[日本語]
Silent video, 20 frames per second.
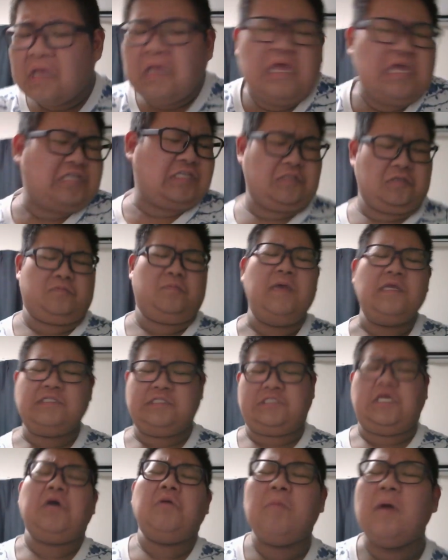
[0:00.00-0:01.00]
え、滑っ
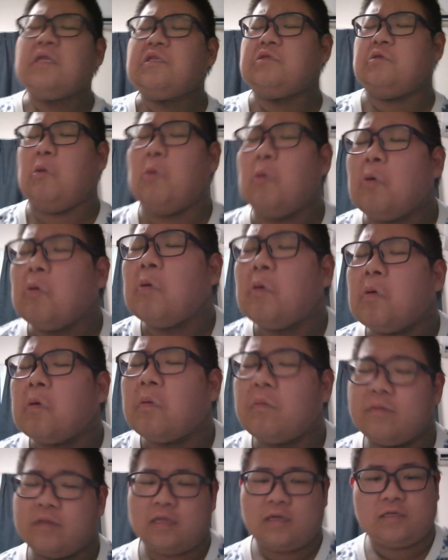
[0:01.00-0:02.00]
ちゃうマット
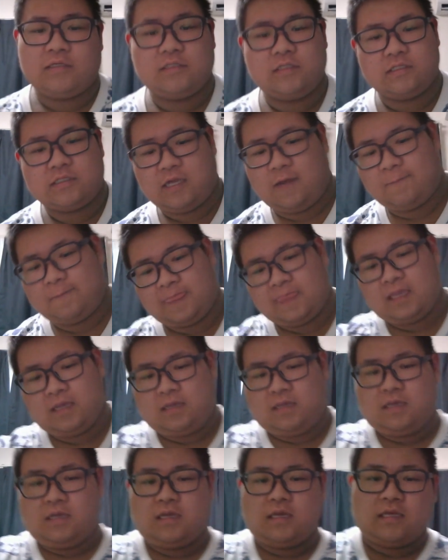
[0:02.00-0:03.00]
みたいな感じでさ、
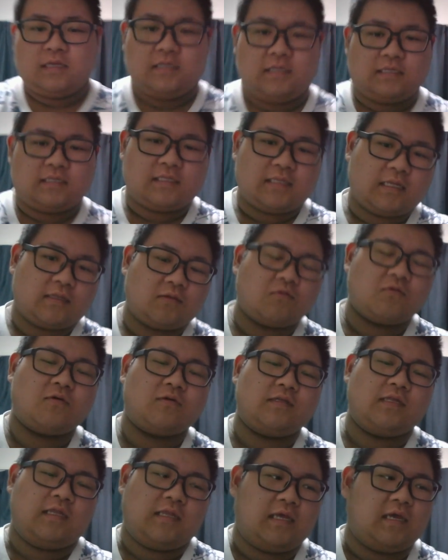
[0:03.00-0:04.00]
言ったとこ
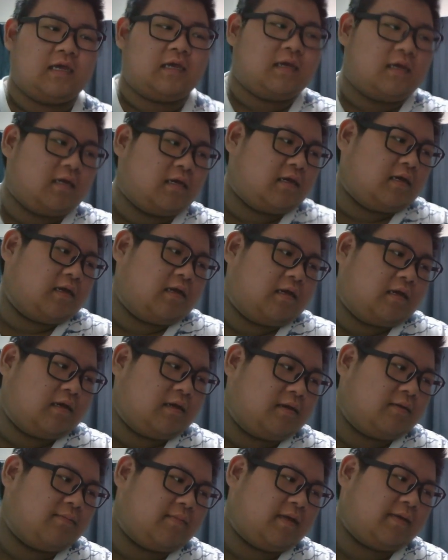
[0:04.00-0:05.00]
ろでね、
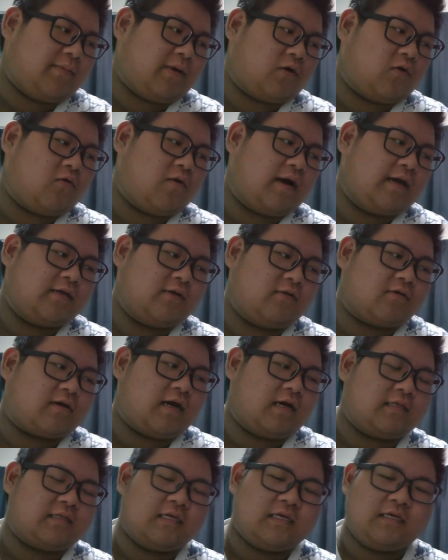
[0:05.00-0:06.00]
まあ今、声色
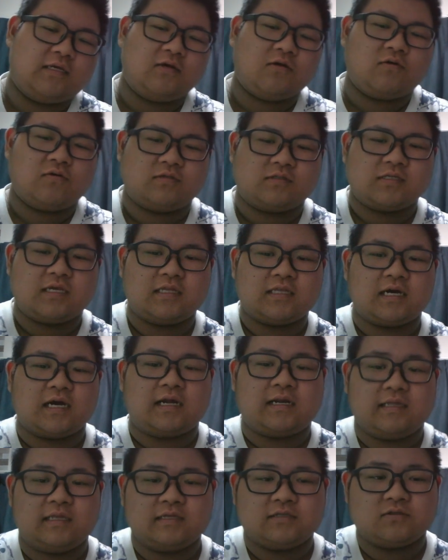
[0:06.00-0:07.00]
変えて勢いをつけた
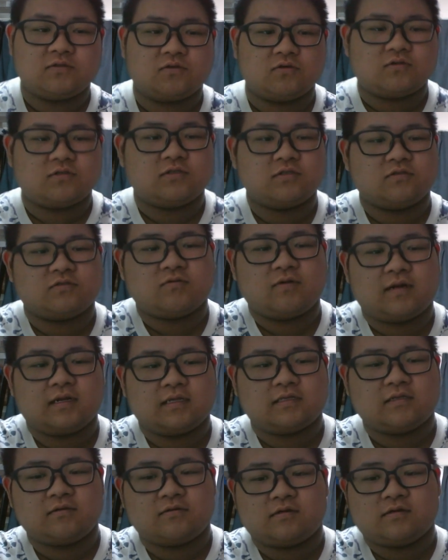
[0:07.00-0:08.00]
からね、ちょっとクスッと
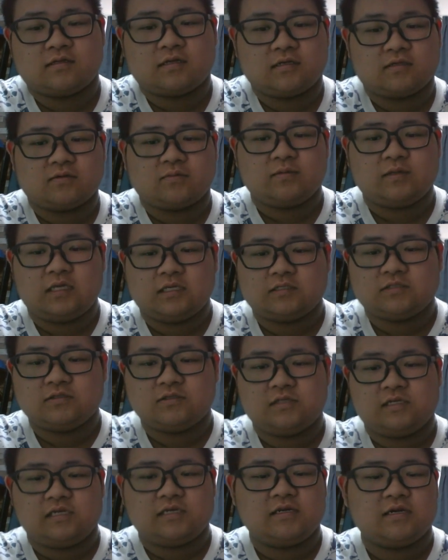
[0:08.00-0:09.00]
笑ってくれた人もね、
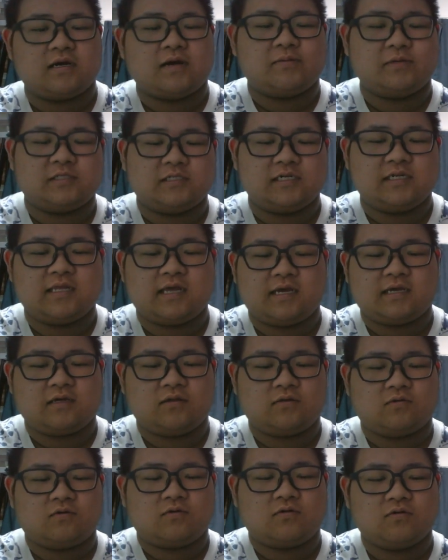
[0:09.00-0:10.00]
数人いるかもしれないけ
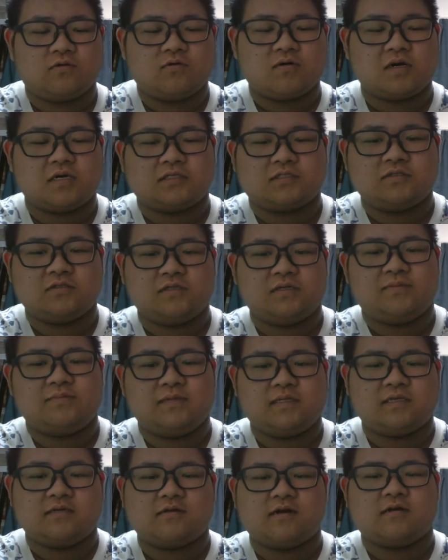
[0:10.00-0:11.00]
ど、この動画が数人
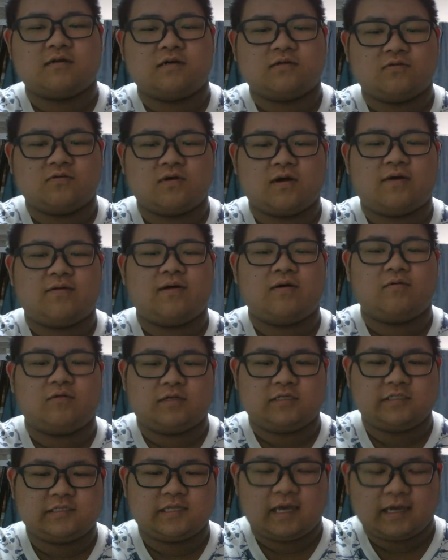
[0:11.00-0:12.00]
見てくれるかどうかは
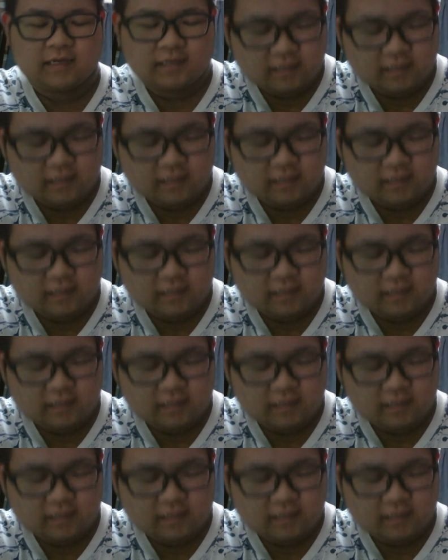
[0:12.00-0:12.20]
俺次第。